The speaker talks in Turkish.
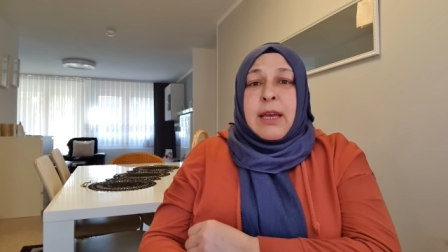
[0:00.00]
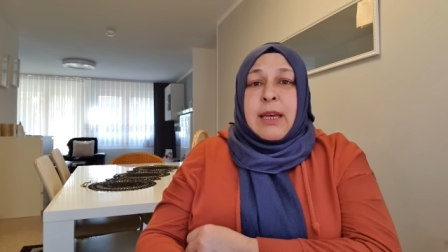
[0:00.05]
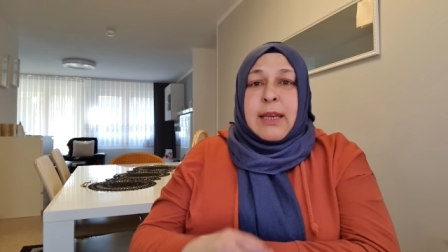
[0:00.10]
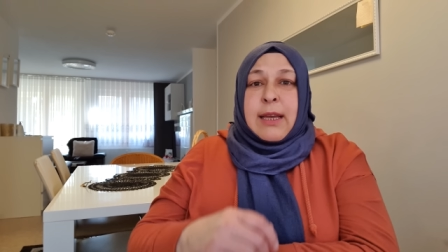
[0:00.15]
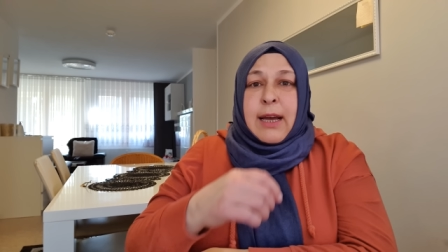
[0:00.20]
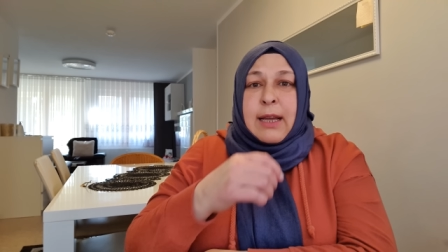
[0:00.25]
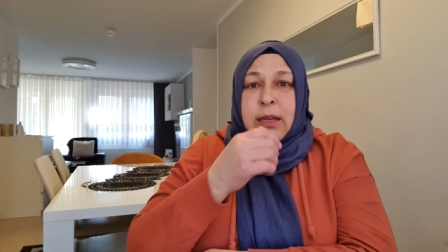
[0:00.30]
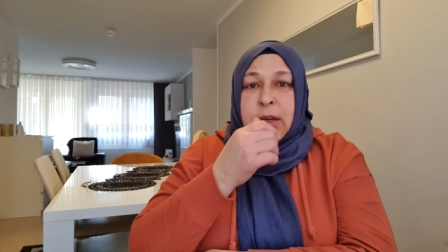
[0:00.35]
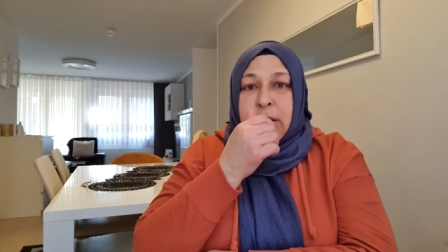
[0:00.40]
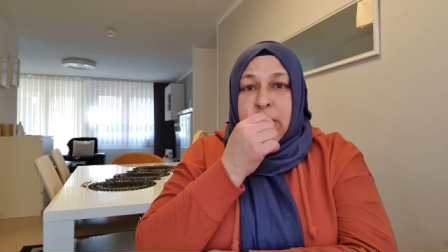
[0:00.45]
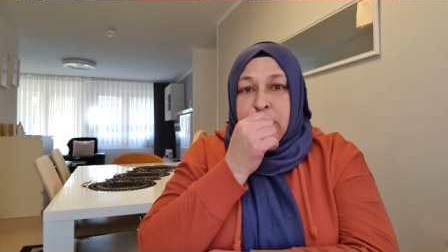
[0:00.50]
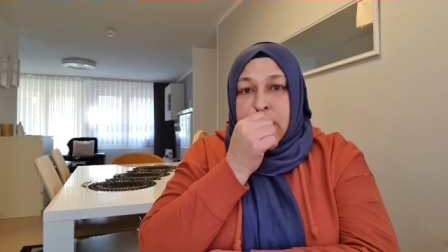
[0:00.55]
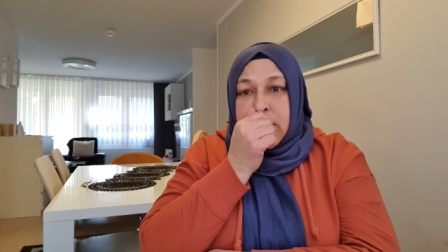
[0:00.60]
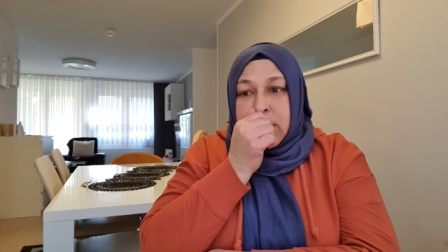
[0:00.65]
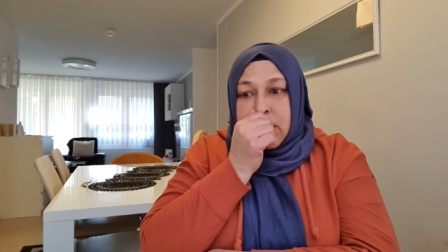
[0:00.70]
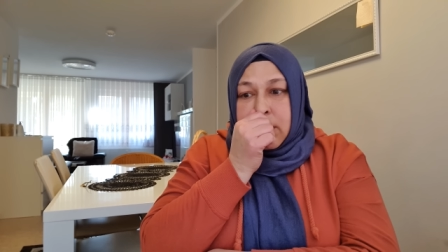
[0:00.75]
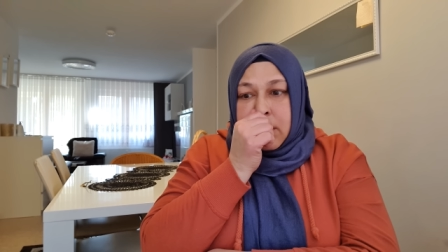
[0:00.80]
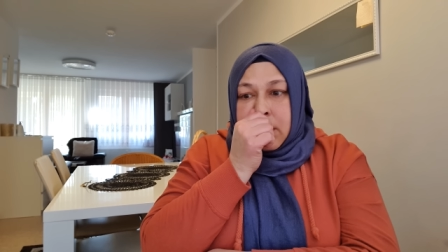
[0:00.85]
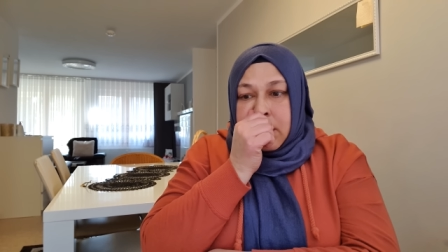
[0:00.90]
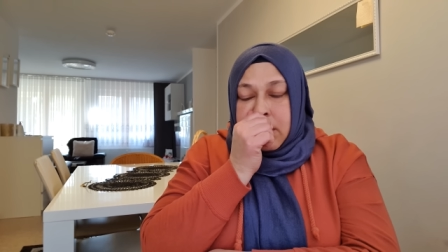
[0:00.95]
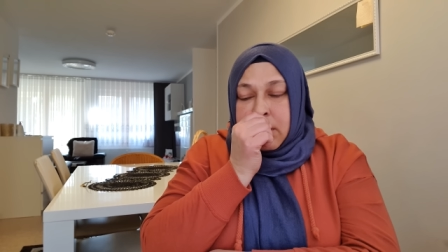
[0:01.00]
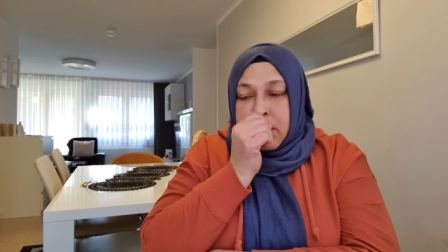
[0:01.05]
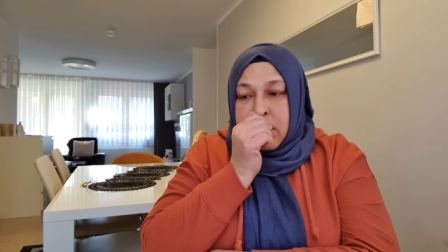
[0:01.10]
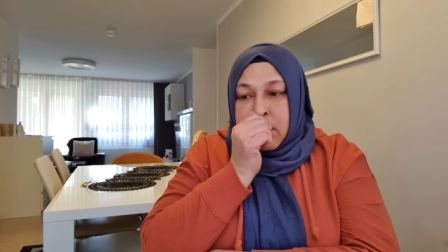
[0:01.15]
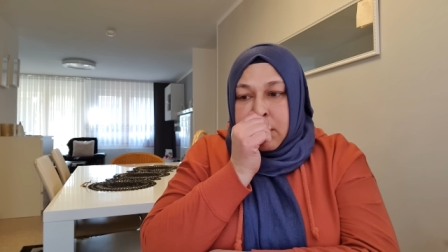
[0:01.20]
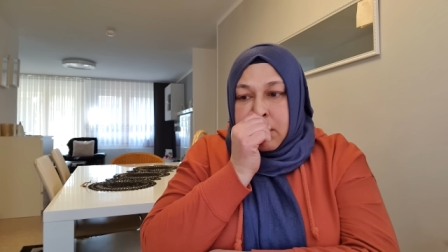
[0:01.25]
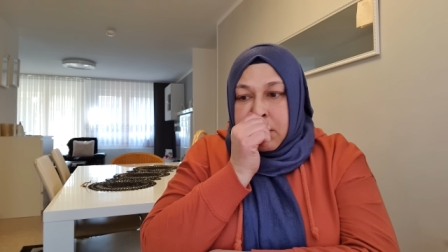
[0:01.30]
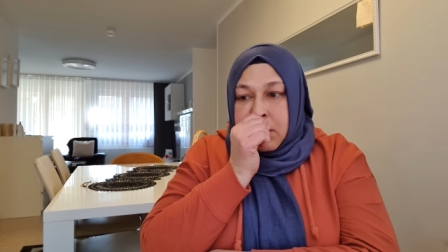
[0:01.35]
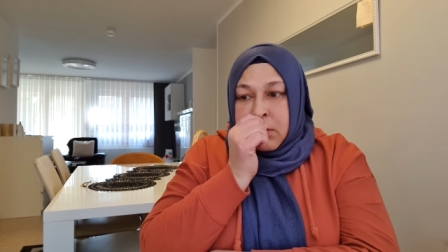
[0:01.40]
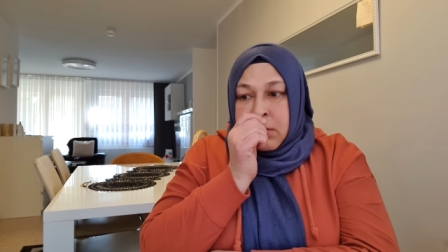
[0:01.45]
Yani onu
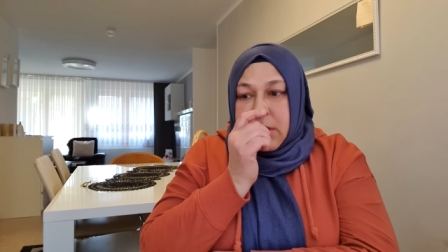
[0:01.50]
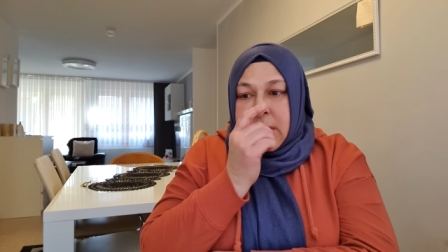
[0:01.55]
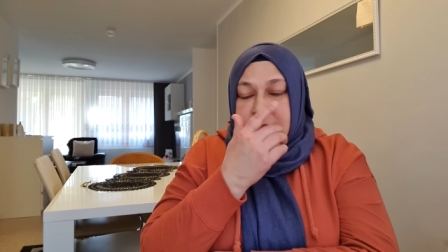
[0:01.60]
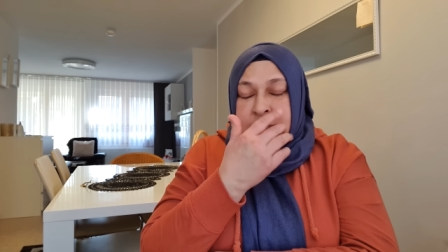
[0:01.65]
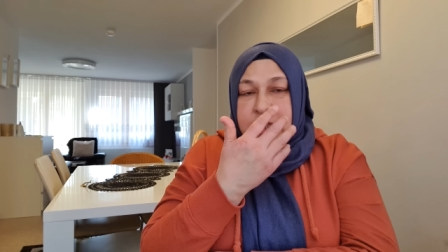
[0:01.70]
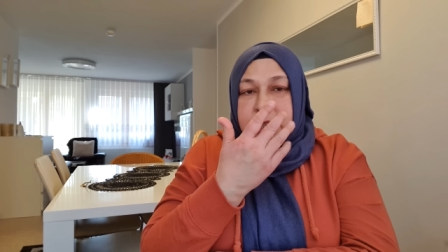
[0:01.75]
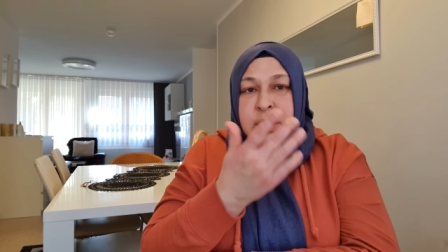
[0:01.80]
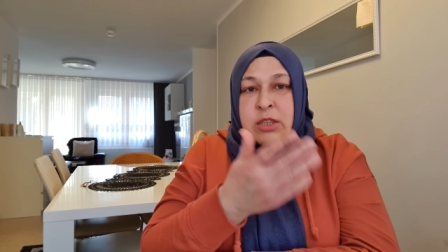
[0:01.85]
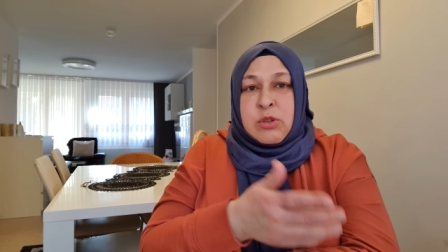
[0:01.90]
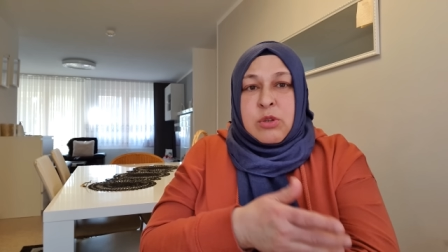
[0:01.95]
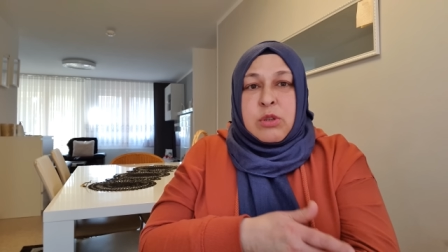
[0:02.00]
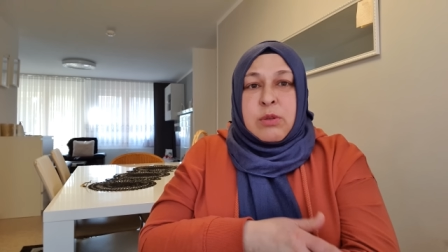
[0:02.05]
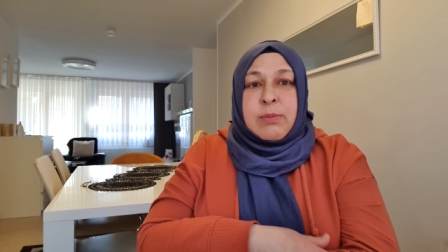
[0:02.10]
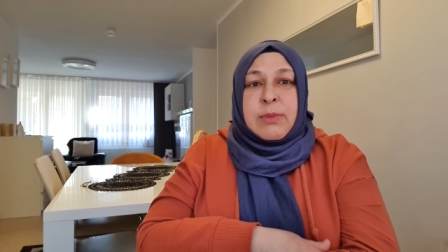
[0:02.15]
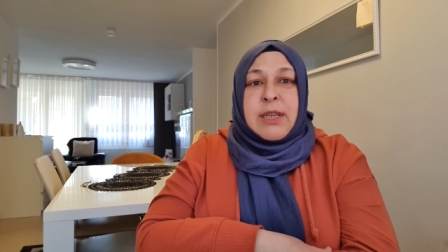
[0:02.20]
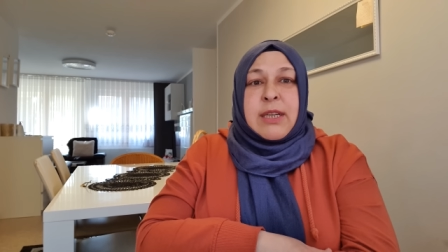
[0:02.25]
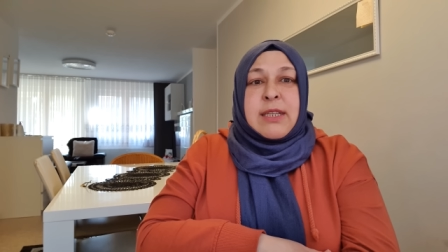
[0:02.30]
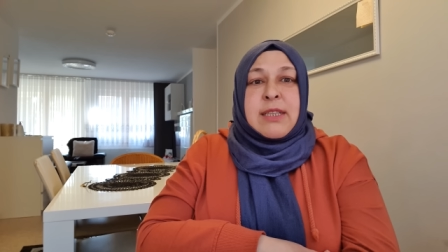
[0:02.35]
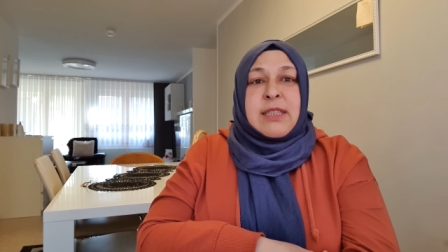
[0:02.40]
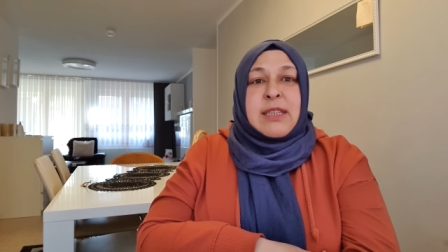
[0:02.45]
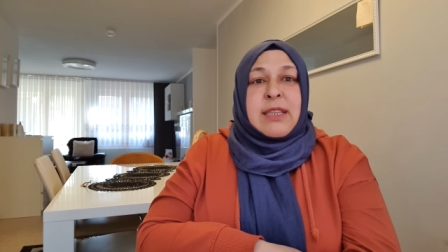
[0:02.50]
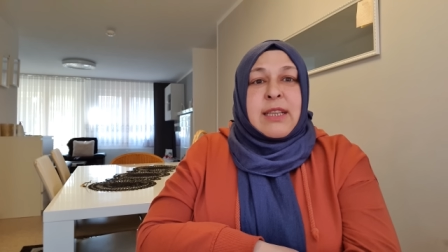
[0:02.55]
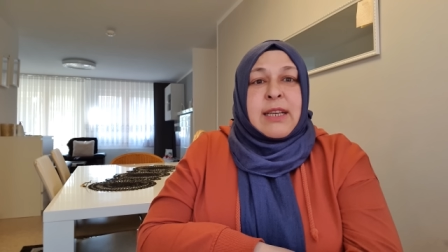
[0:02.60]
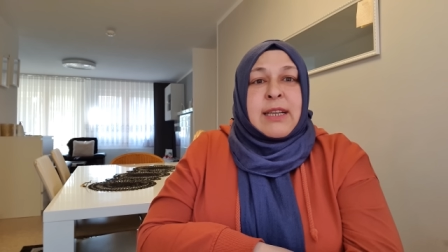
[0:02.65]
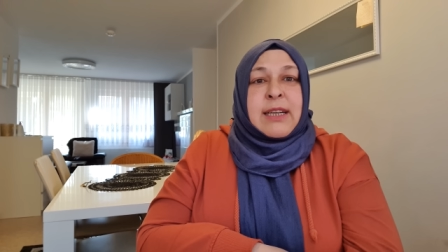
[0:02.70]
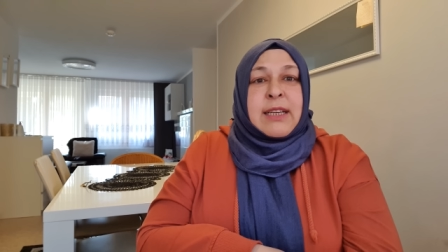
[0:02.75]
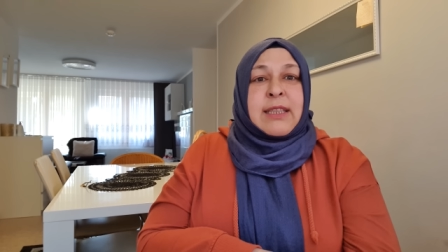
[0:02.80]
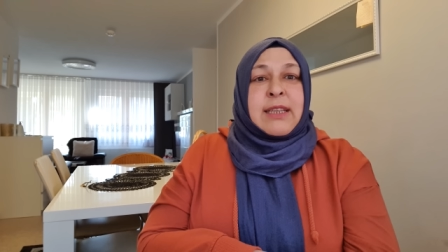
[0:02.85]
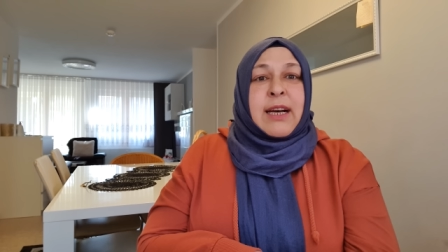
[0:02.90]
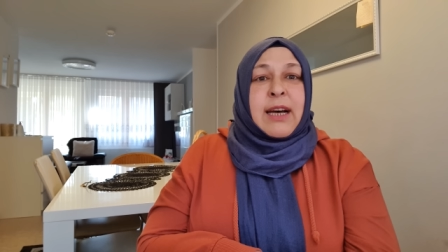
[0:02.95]
o sizin yorumlarınızı
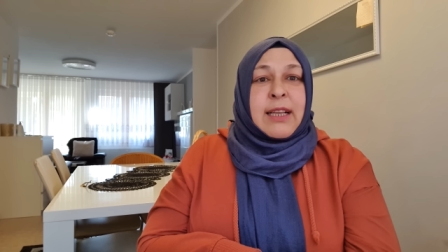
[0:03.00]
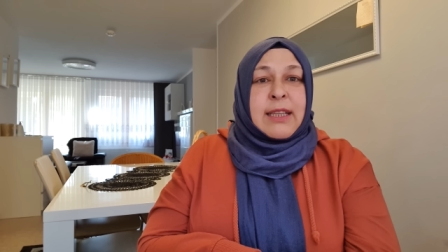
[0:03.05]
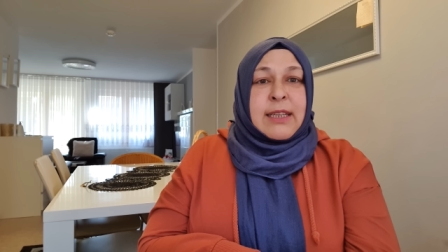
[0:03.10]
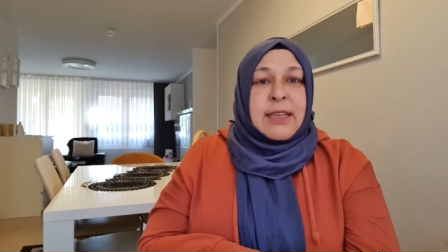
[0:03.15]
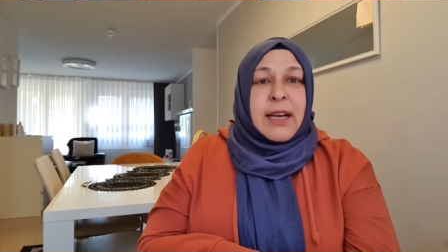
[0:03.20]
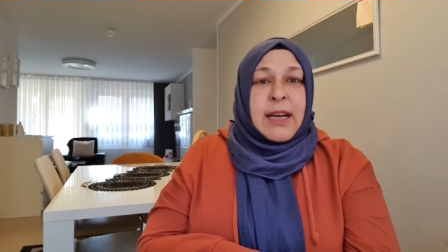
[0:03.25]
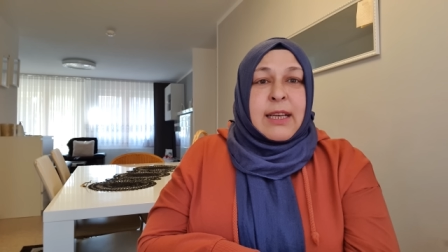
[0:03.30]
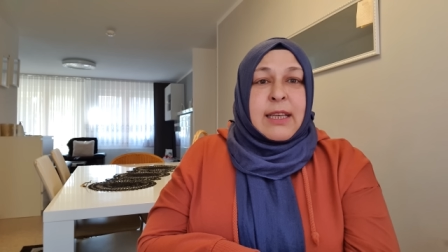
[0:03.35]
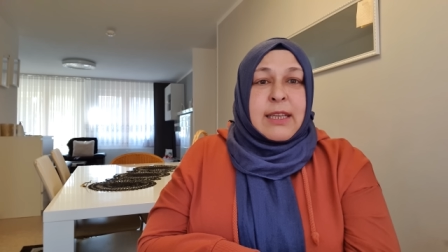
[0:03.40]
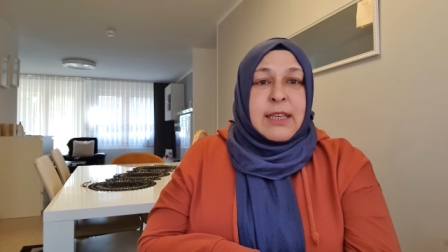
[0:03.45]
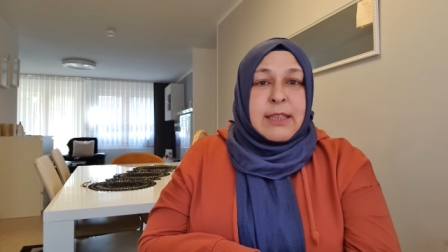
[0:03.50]
dikkate alarak